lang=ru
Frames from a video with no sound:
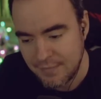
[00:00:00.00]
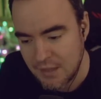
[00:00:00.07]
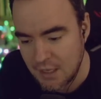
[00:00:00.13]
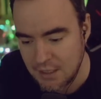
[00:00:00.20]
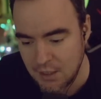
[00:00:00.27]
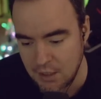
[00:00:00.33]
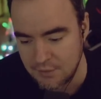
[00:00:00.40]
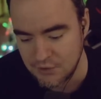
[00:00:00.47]

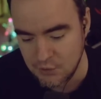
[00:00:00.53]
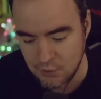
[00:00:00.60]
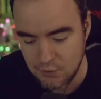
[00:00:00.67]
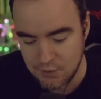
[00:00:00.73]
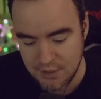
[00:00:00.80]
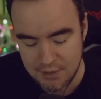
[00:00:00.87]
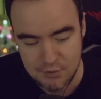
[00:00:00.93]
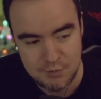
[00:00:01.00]
я все,
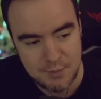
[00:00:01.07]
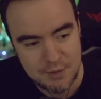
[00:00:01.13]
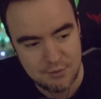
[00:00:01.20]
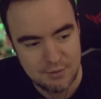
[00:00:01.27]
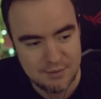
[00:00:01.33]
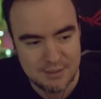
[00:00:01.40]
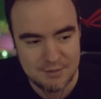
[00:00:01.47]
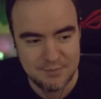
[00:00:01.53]
я
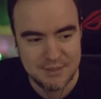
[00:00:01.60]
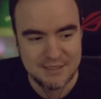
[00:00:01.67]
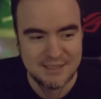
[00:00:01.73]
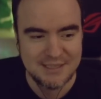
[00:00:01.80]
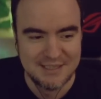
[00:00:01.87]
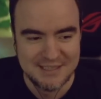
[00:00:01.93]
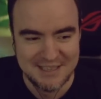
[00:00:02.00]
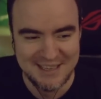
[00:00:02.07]
успокоился,
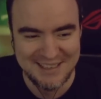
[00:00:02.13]
простите.